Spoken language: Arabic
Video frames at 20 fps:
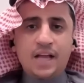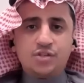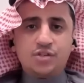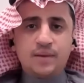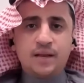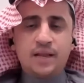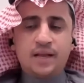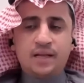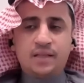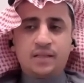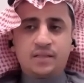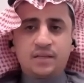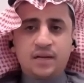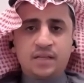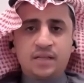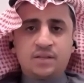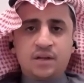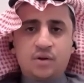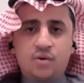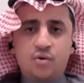حجم
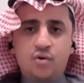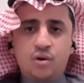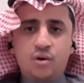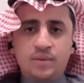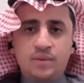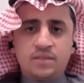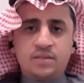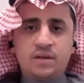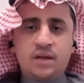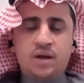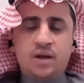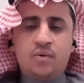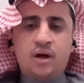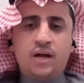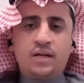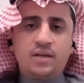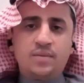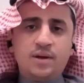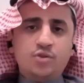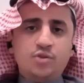الاقتصاد ككل من سلع
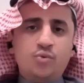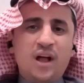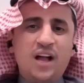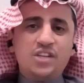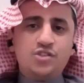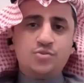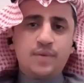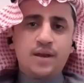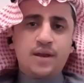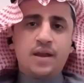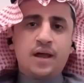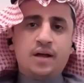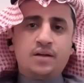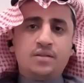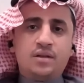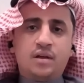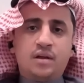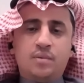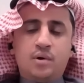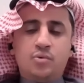وخدمات وحجم
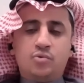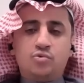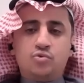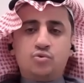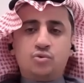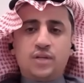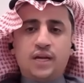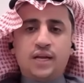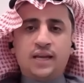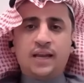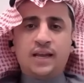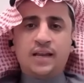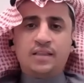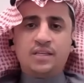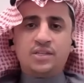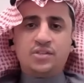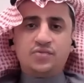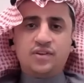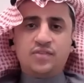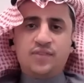النقد الموجود يعني
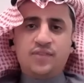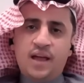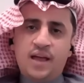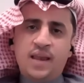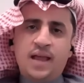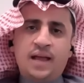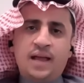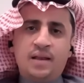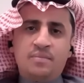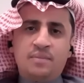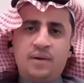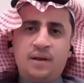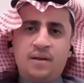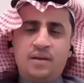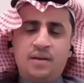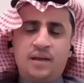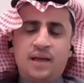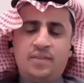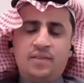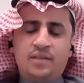الآن تجفيفها نعلم
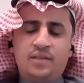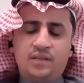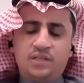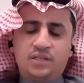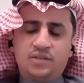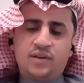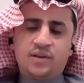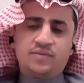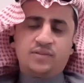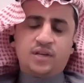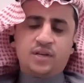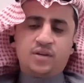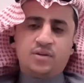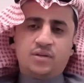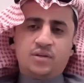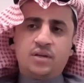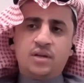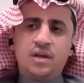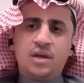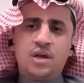بأن هذا التجفيف
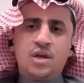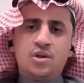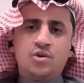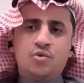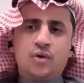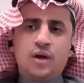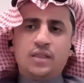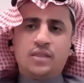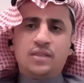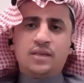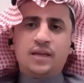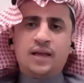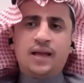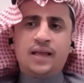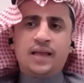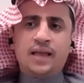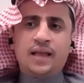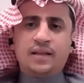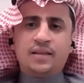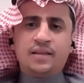
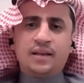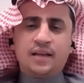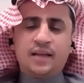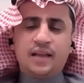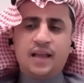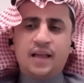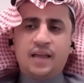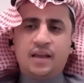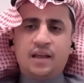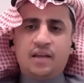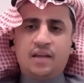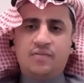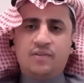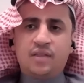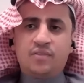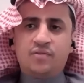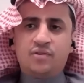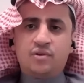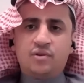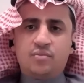سيؤدي حقيقة إلى انخفاض